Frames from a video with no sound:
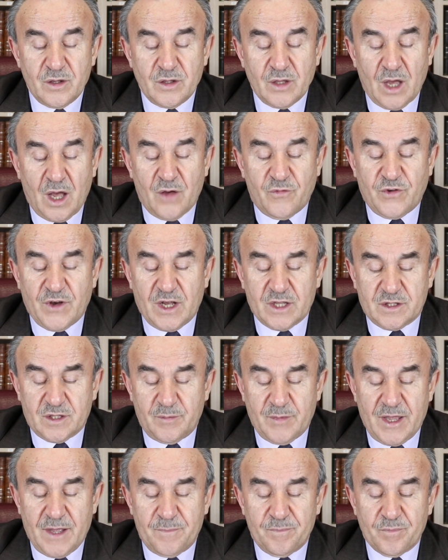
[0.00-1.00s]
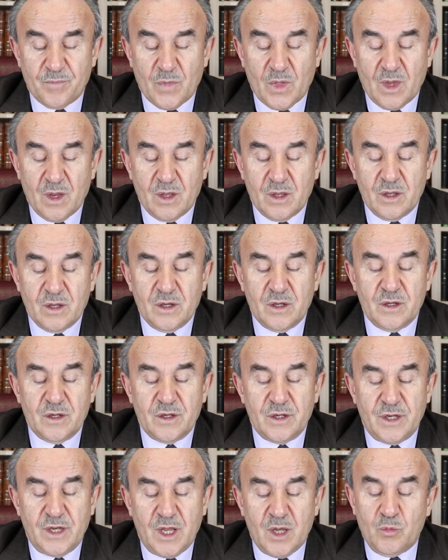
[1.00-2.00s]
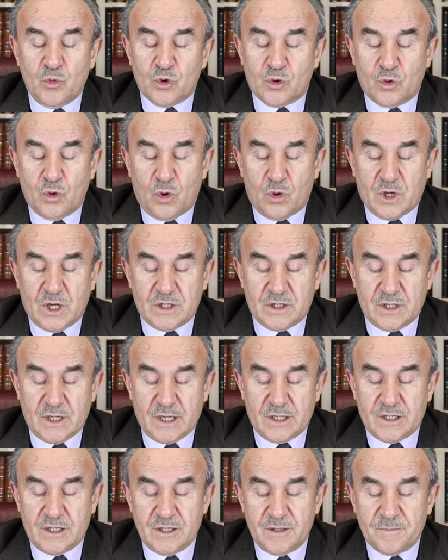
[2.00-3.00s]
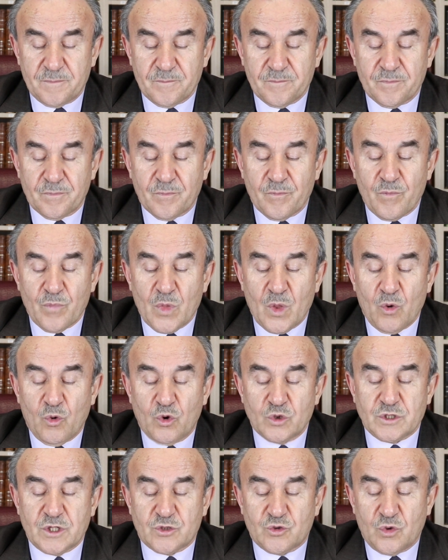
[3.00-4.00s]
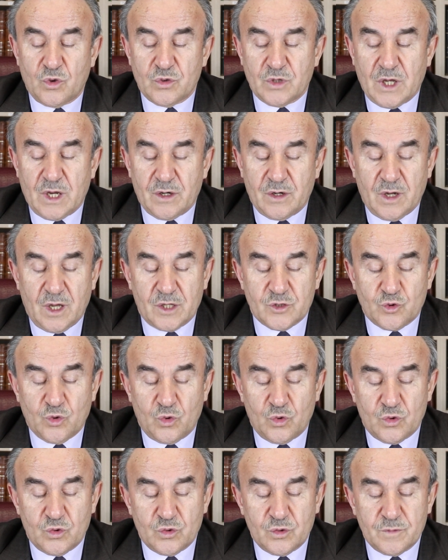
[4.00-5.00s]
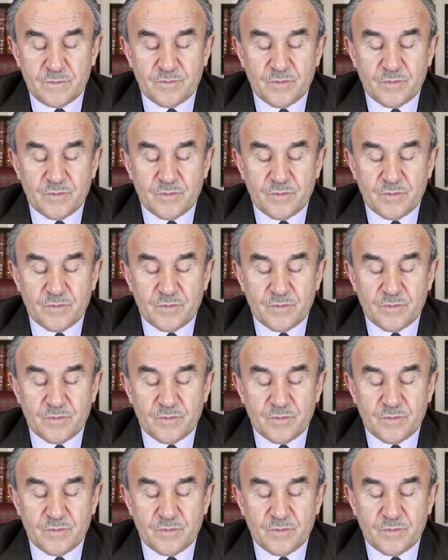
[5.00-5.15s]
Ya Fatıma ne mutlu o kadına ki kocası ondan razı olur.